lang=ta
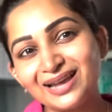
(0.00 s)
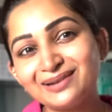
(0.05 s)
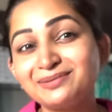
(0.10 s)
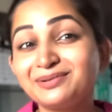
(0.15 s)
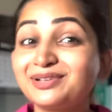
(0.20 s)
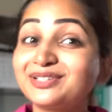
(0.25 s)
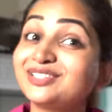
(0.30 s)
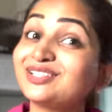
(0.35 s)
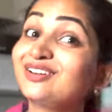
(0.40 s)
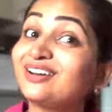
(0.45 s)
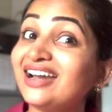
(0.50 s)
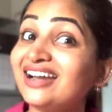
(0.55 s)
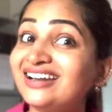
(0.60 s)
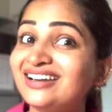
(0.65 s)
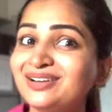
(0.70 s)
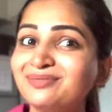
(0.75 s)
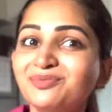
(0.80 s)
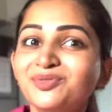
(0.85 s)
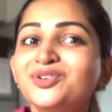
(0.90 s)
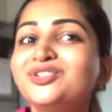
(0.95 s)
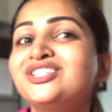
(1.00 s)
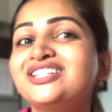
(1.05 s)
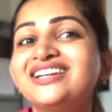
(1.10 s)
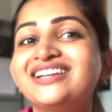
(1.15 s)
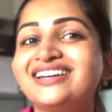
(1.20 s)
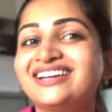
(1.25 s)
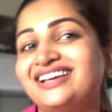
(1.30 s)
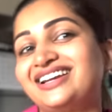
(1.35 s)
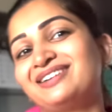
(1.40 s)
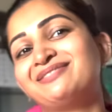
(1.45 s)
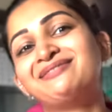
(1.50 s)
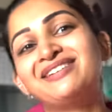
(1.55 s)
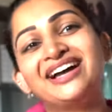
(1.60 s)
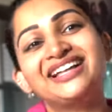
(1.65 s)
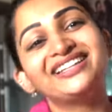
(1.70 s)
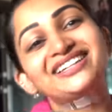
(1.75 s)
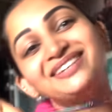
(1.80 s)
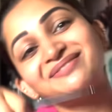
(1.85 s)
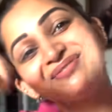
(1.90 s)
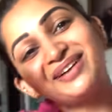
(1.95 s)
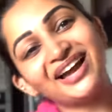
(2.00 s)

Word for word: ஐப்ரோஸும் ரெண்டு மூஞ்சியில் இருக்கிற மாதிரி